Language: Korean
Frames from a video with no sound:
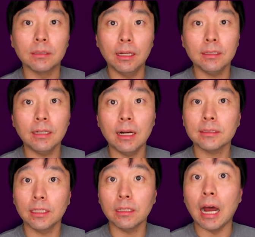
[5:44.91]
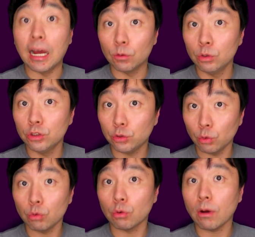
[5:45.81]
트렌트 알렉산더 아놀드
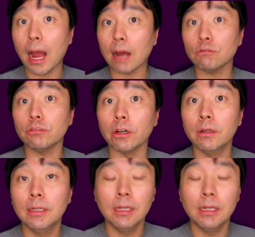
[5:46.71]
쪽으로 갔고요.